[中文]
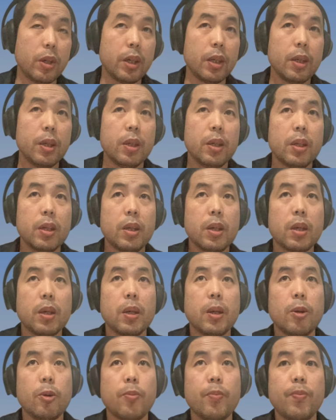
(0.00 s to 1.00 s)
对。
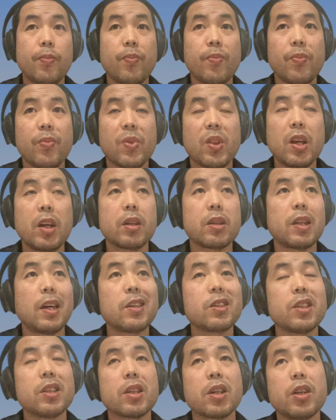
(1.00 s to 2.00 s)
嗯，但是
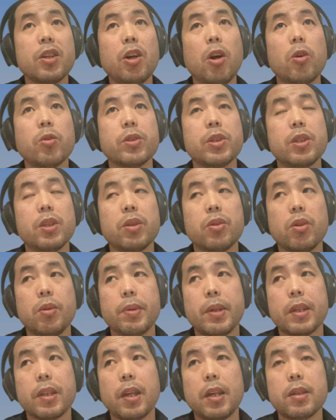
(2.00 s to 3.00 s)
它是一个药企，
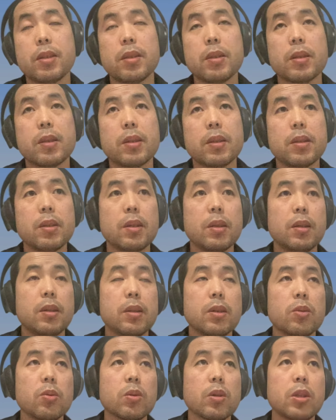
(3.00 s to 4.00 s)
对不对？它是
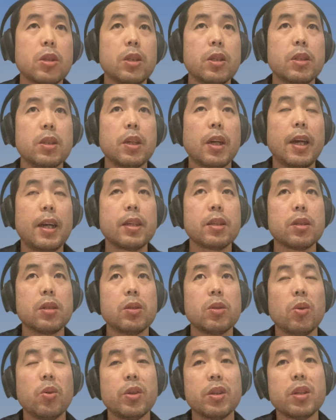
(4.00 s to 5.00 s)
和这种科技还
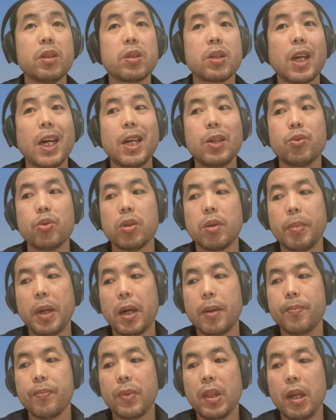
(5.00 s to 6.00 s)
是有一定差距的
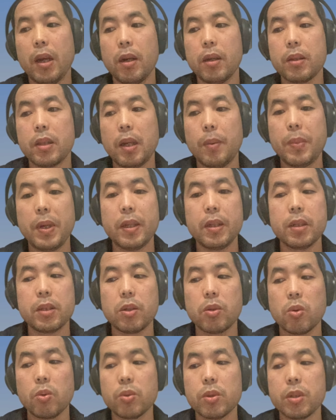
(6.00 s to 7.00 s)
吧？啊，丹麦
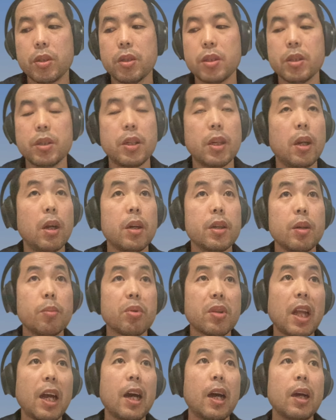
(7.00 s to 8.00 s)
的这种经济体量
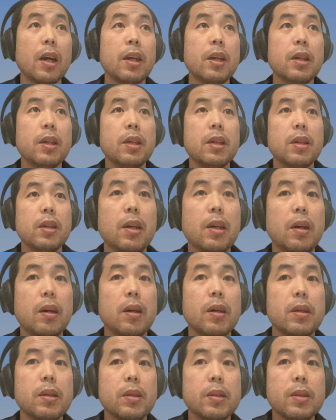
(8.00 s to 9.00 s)
也不大
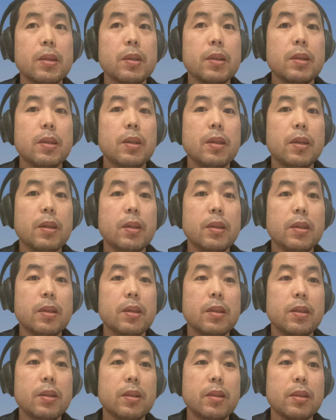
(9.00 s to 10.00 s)
啊。
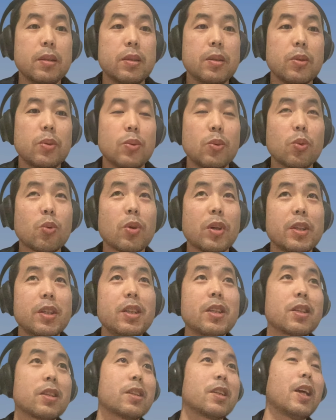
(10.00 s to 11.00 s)
嗯，如果
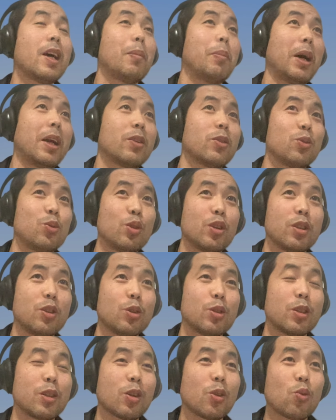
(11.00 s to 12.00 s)
一直再把这诺
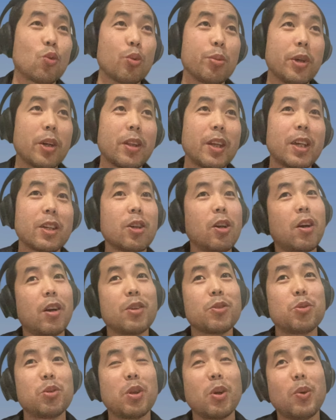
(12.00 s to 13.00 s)
和诺德这个股票再
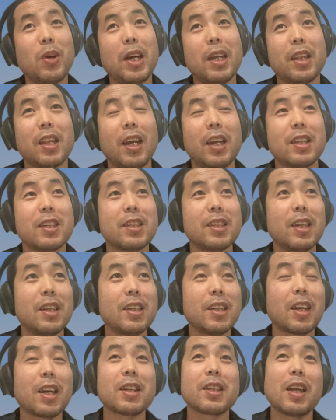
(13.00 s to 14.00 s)
炒上去的话，那
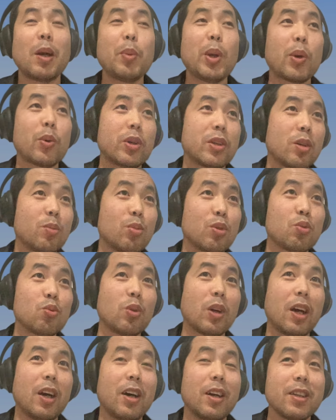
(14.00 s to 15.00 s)
那那个丹麦会撑不
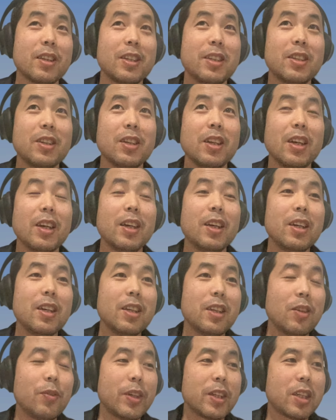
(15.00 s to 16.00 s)
住了啊！
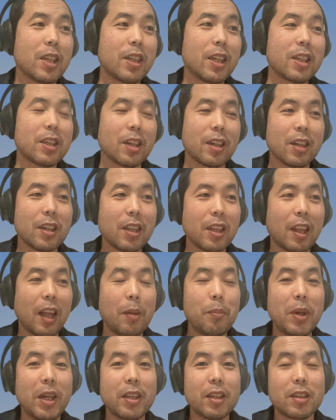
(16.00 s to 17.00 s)
因为现在整个的
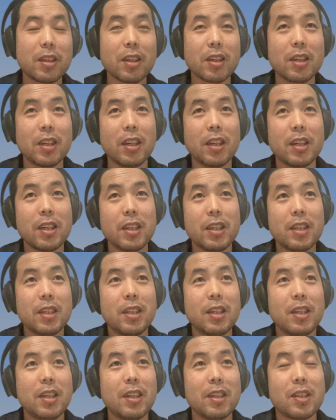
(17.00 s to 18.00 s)
丹麦的这个
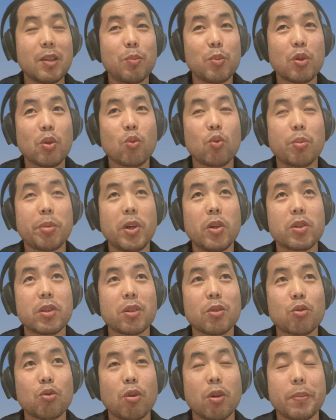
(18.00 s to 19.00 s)
怎么说股票
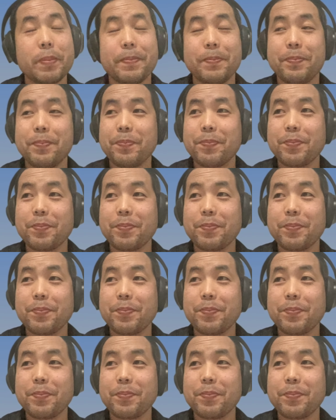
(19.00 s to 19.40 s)
指数，